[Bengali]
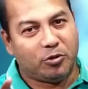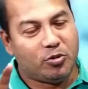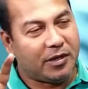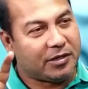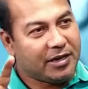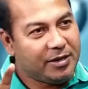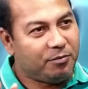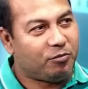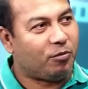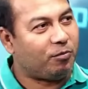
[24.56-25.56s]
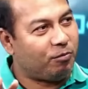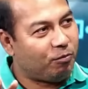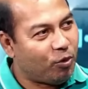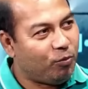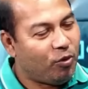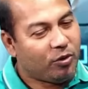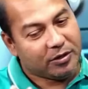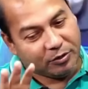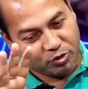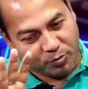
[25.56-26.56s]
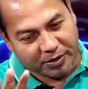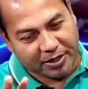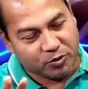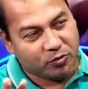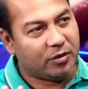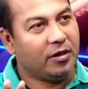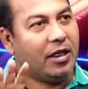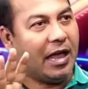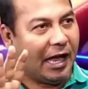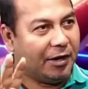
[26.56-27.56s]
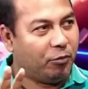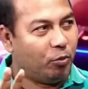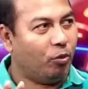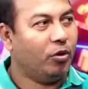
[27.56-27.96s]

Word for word: আমি তোমাকে বলবো সময়টা আসুক আমি বলবো